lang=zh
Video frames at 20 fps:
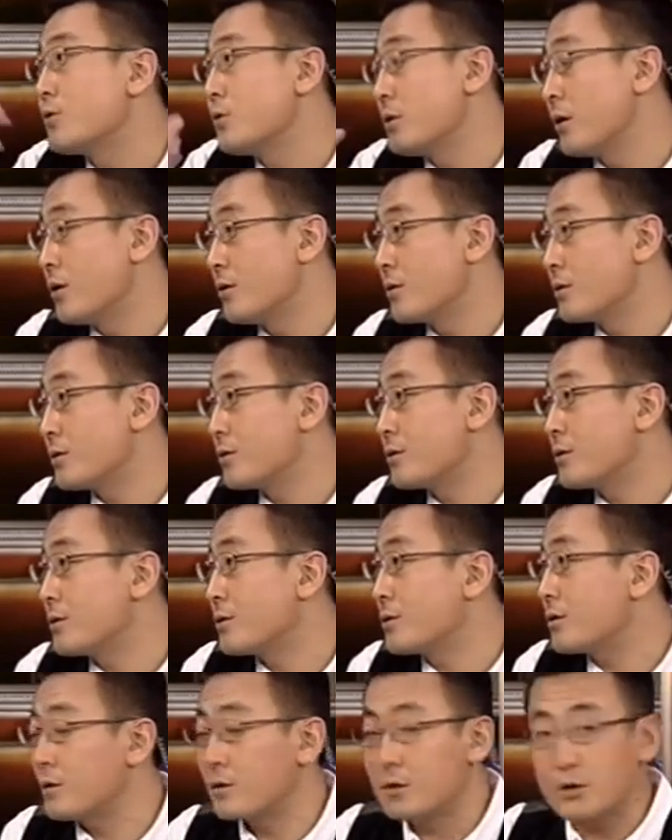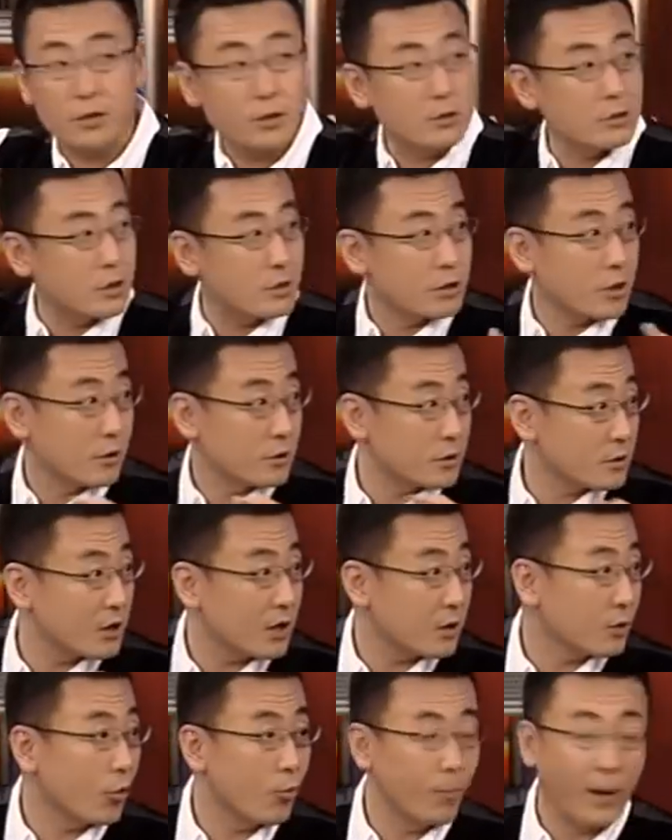与了。这个这场
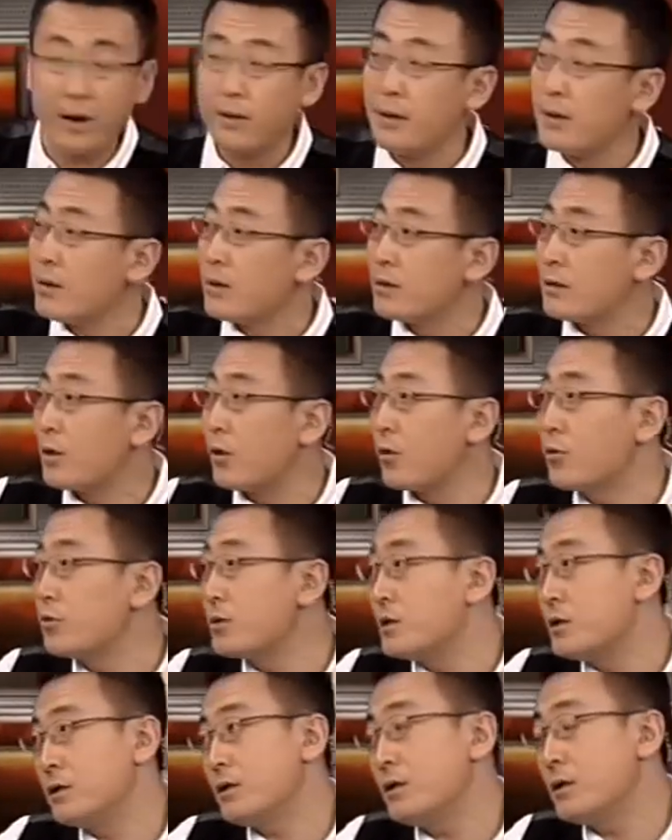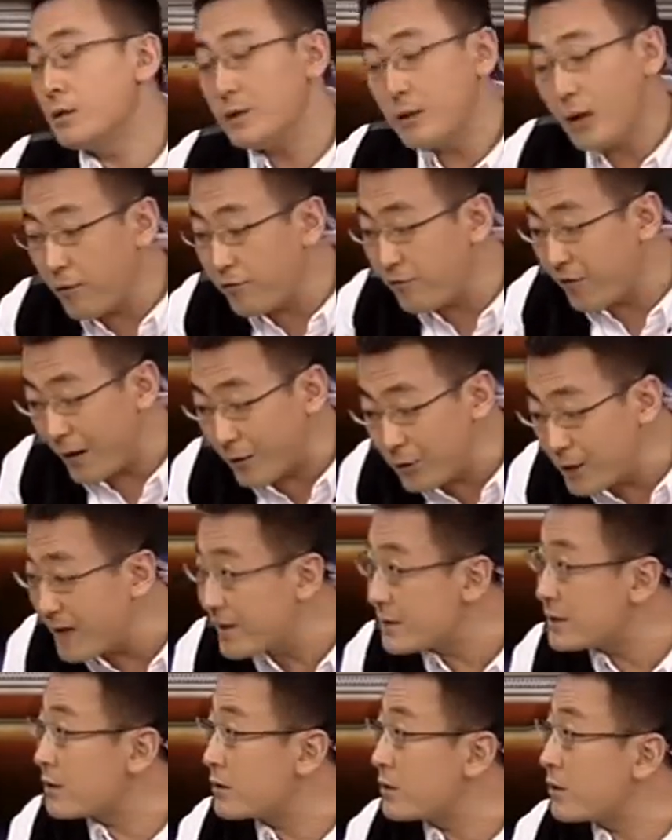战斗嘛，她老公，你你你按法律来
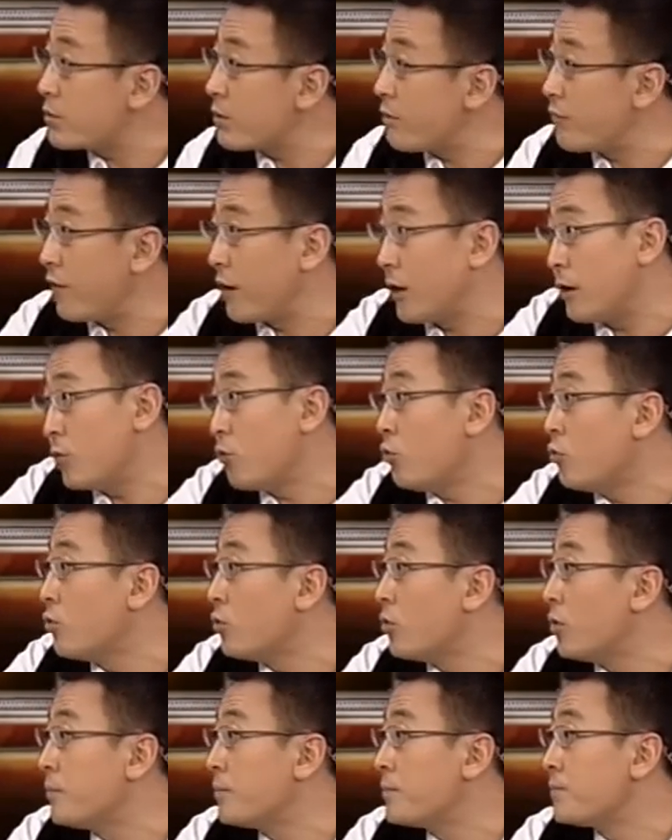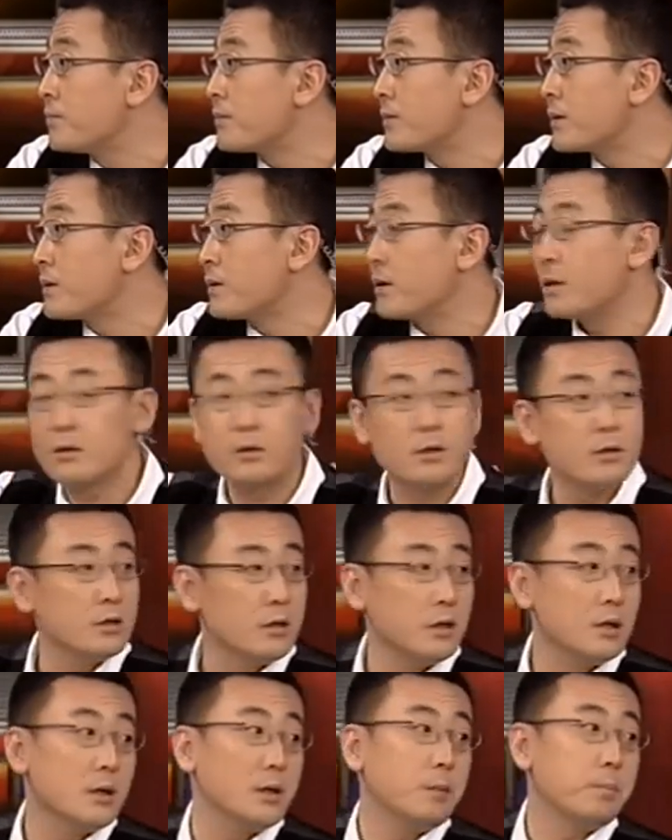讲，你也算妨碍公务，呃，
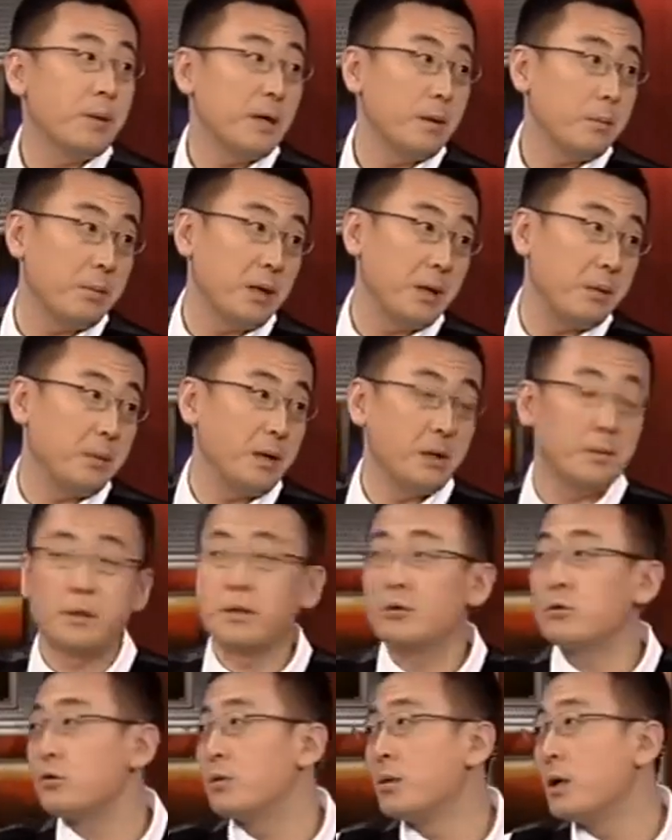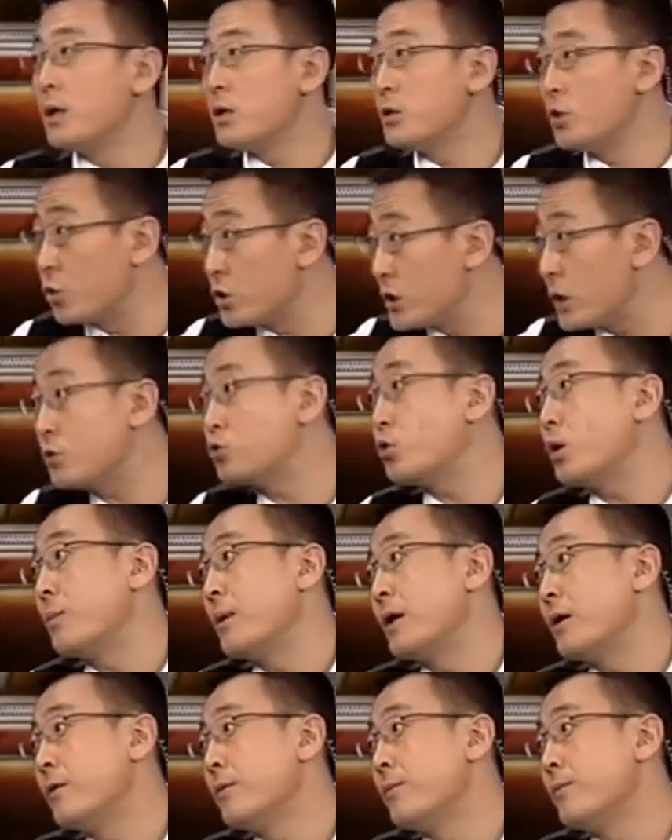也被被被被就有这个罪
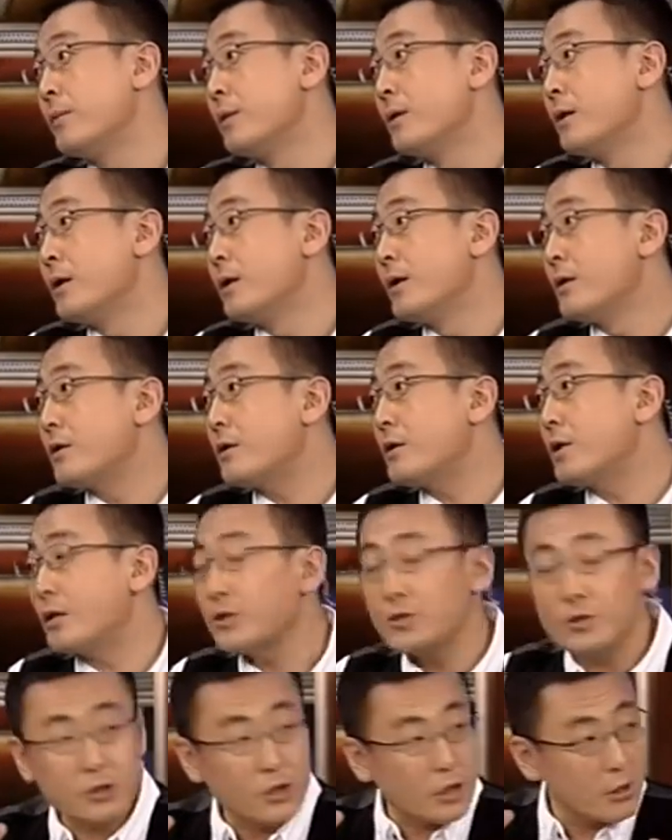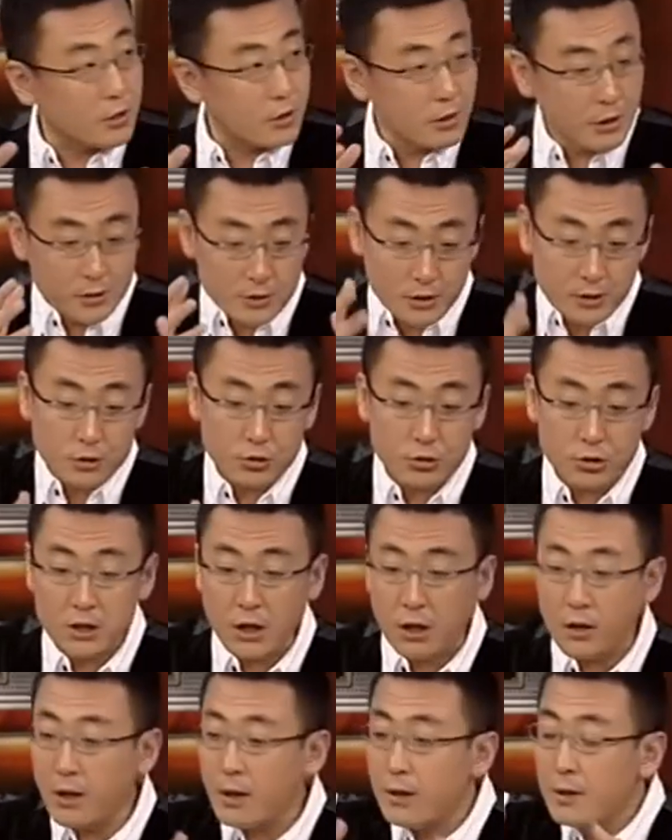名。但是这个人家就
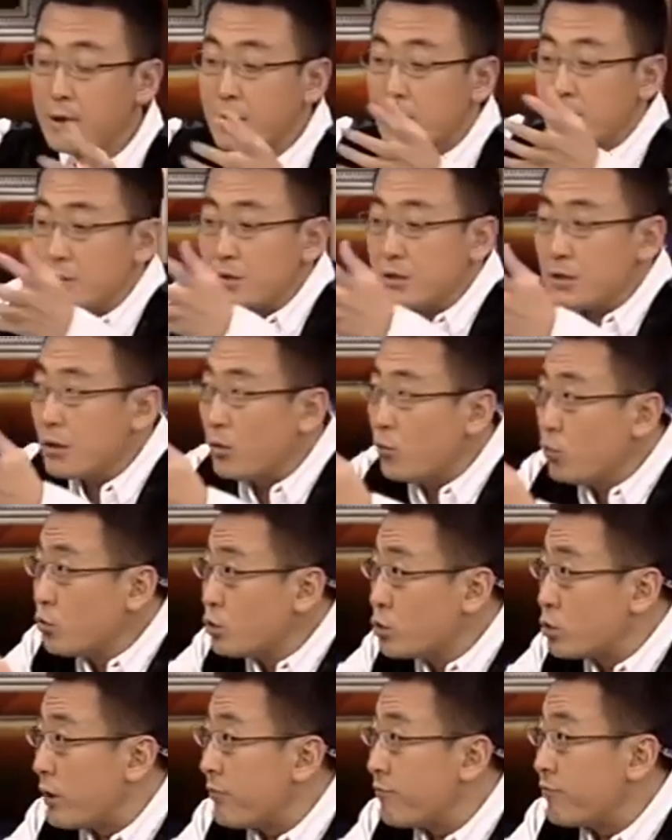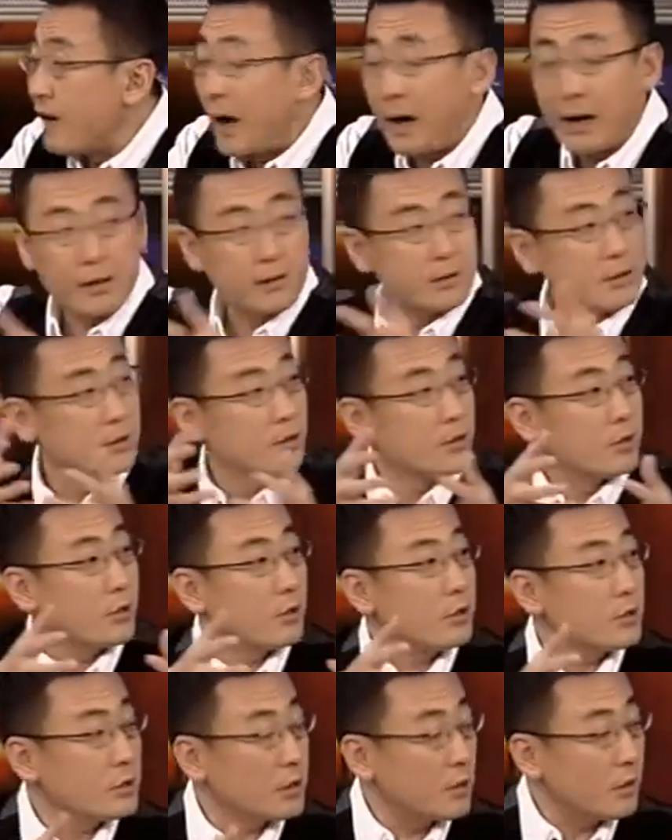讲了，是这个物权法
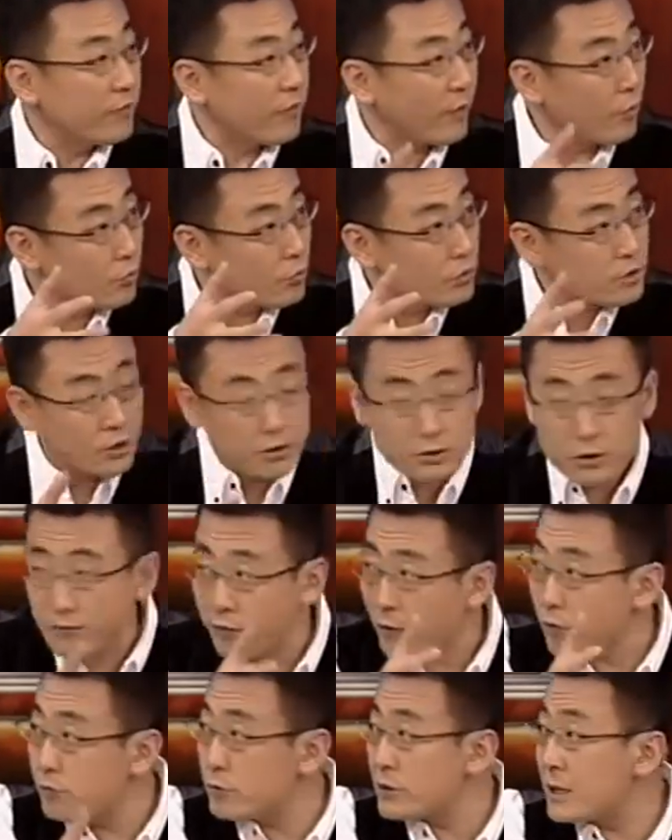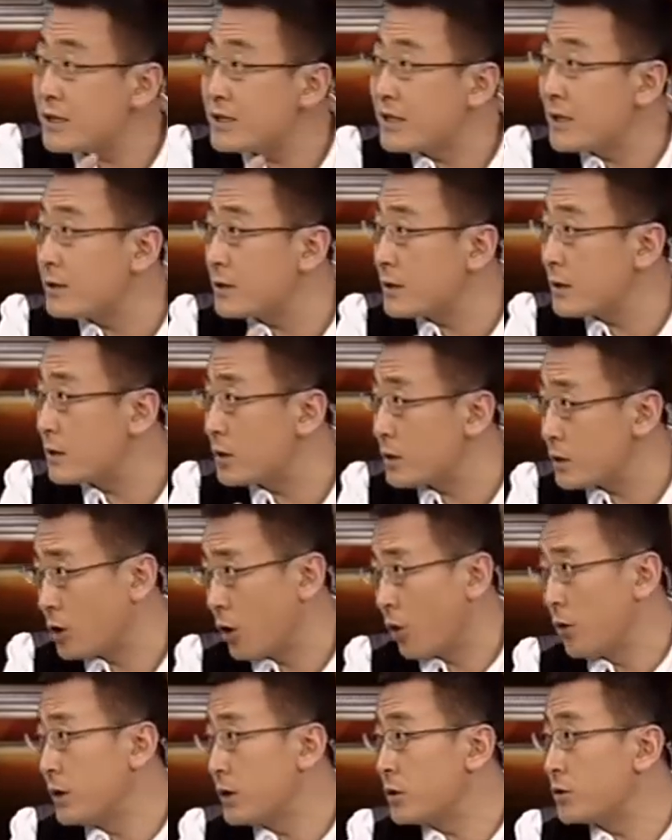和这个房屋城市房屋拆迁这个这个
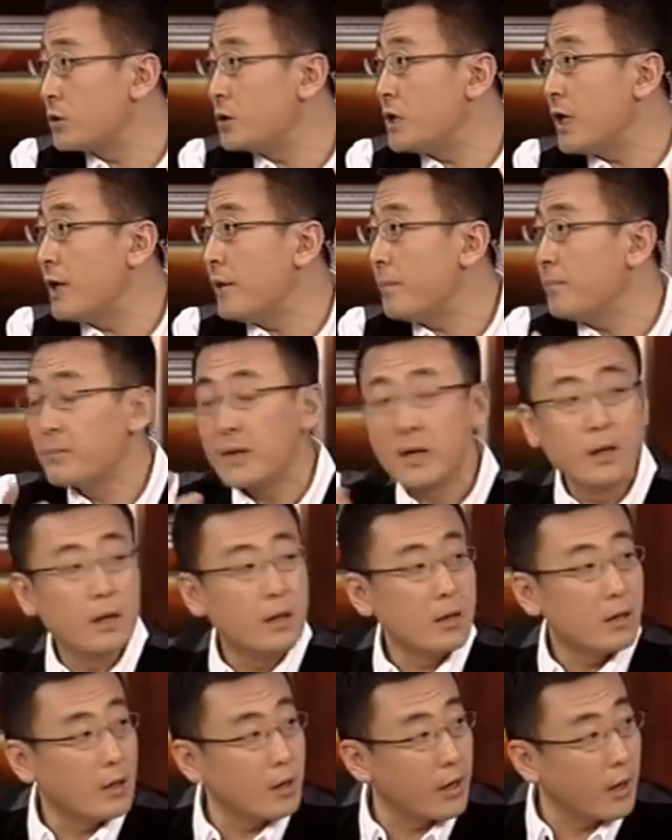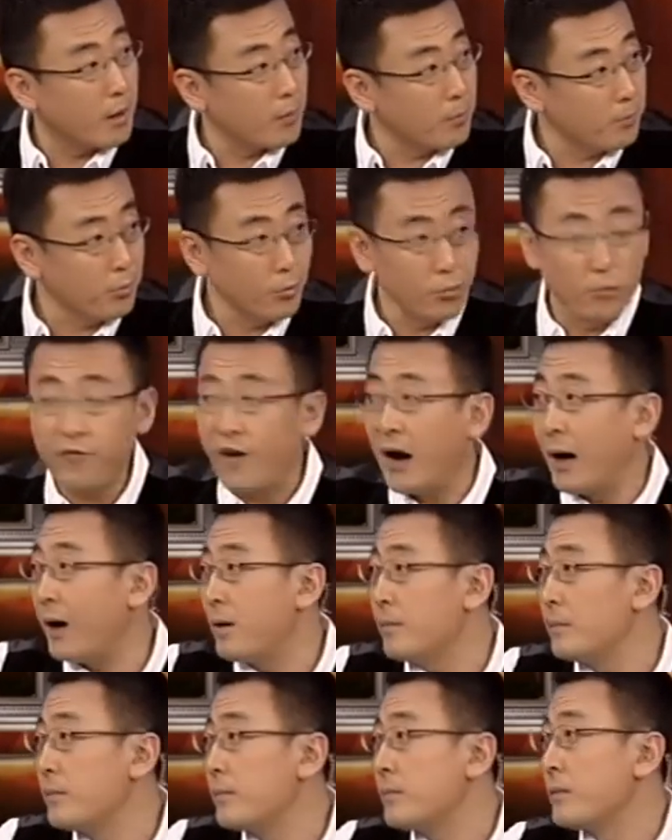条例之间两部法
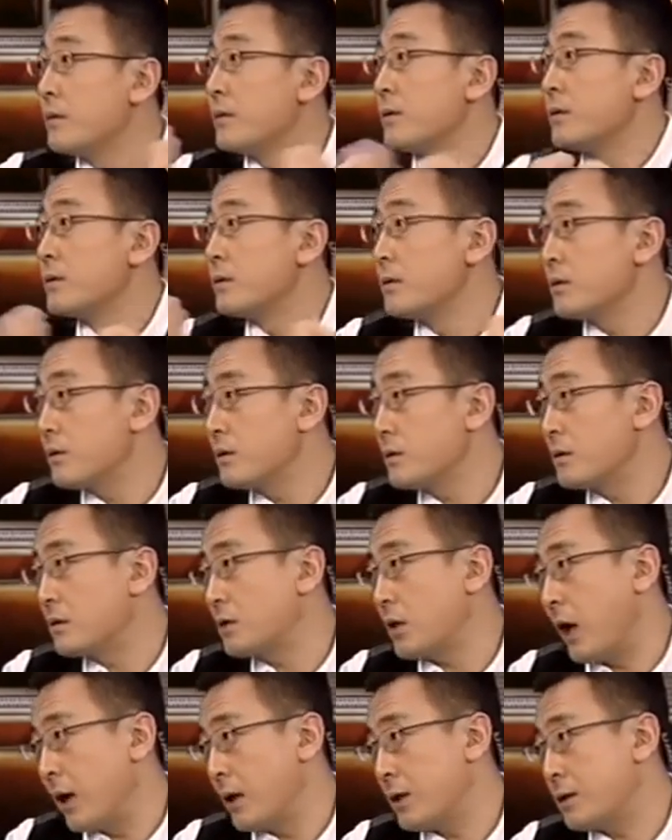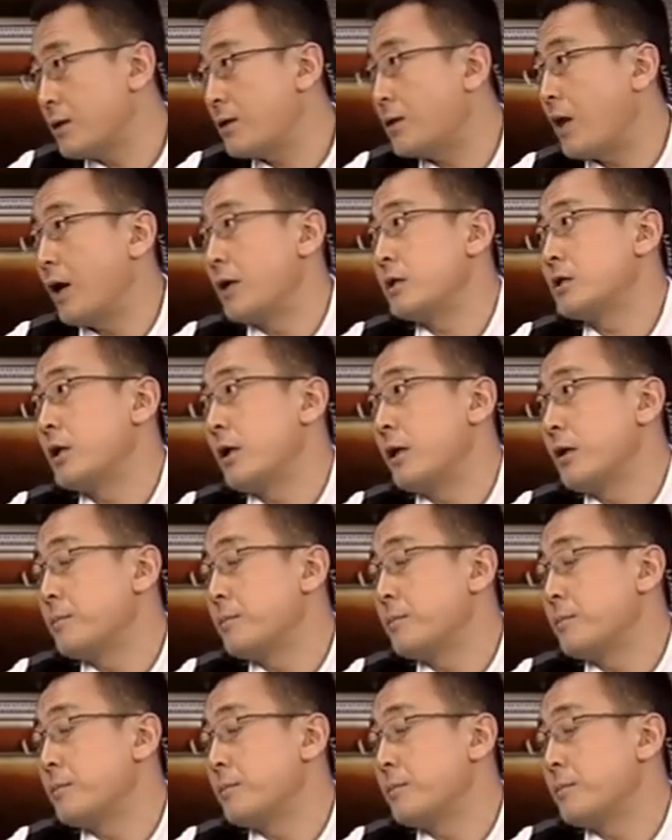打了打了。不，你